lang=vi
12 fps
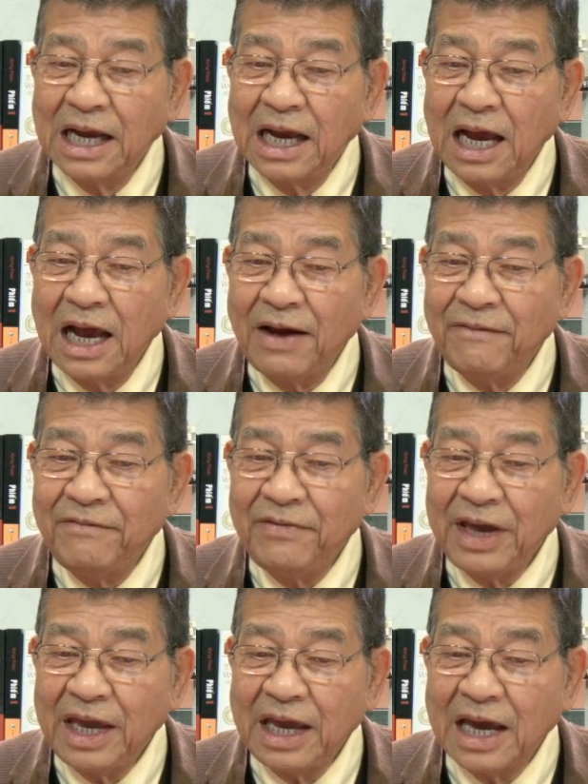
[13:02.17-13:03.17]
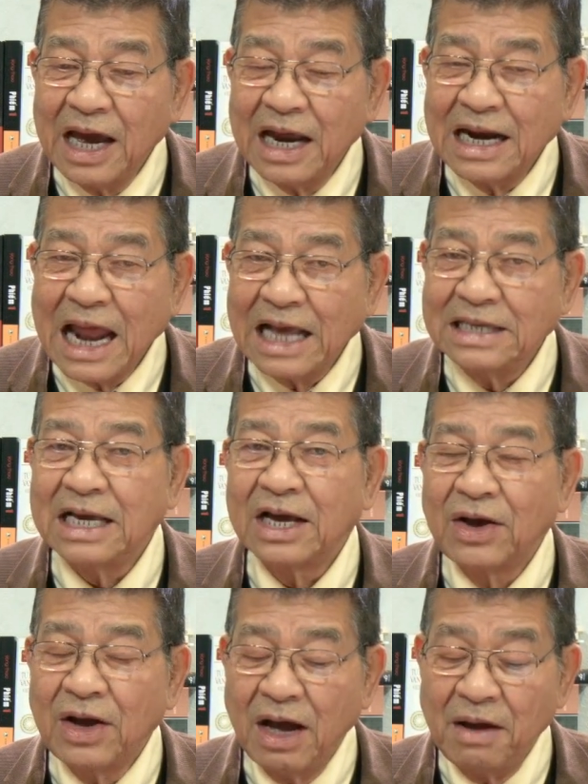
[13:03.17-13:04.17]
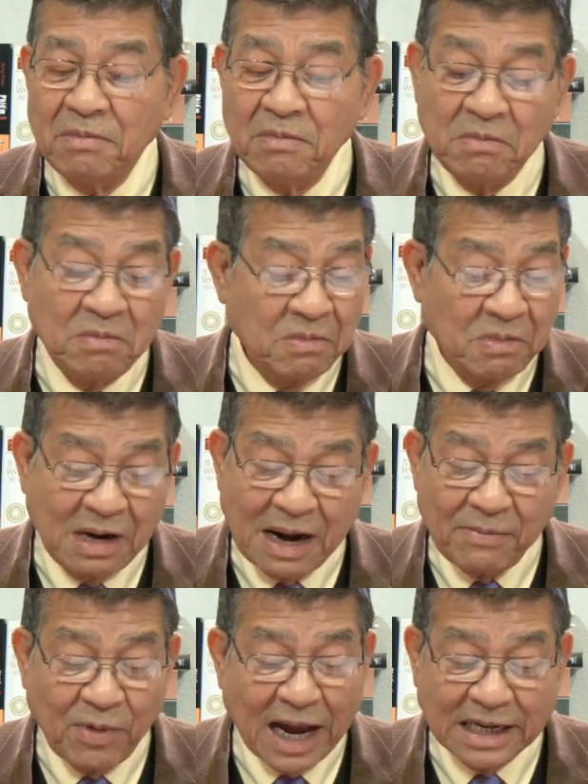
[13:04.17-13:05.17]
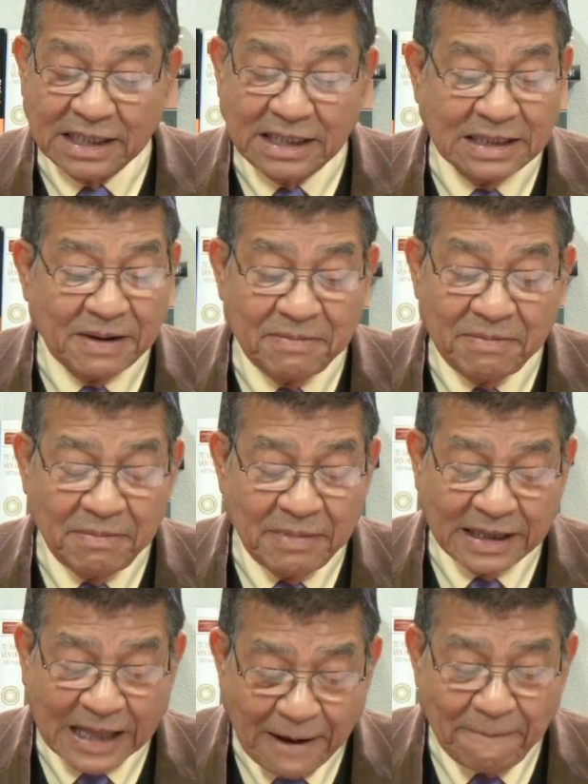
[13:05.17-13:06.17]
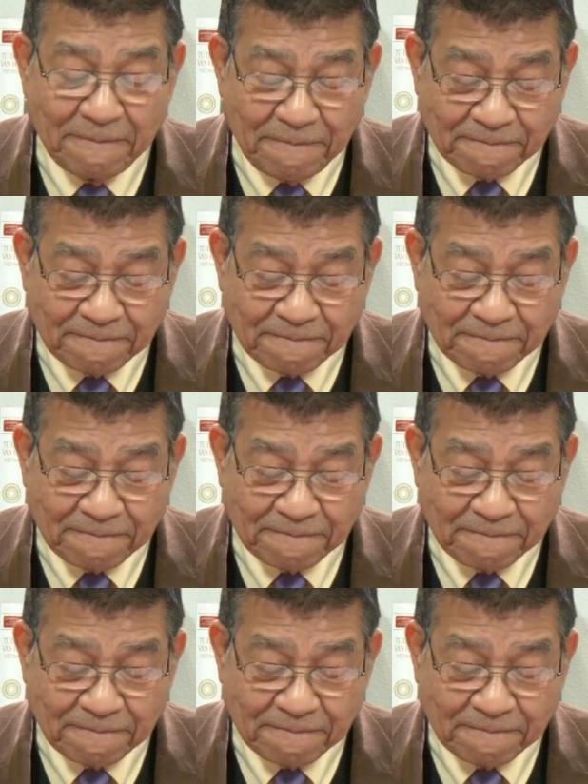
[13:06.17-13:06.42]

ờ, vì ờ, đại dịch uh, năm 1918.